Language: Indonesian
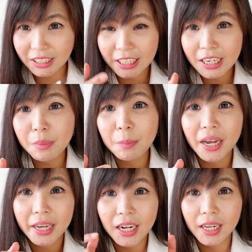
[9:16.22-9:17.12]
jadi ya
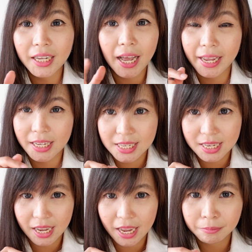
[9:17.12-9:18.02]
memang nggak ada nggak ada
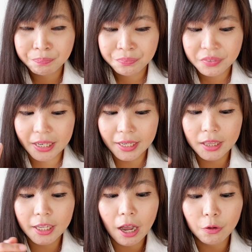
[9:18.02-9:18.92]
isinya jadi
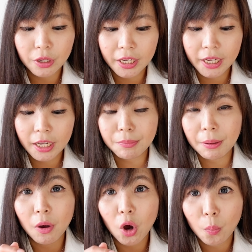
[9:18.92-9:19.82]
ketika aku gigit
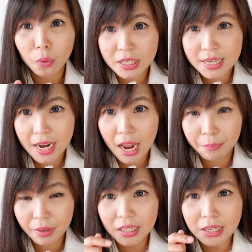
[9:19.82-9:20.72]
memang komposisi
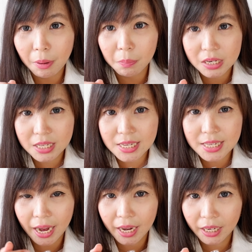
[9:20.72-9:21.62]
dalamnya sama persis
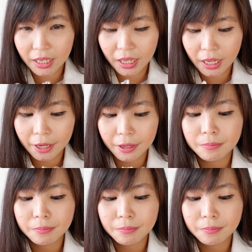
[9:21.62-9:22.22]
kayak gini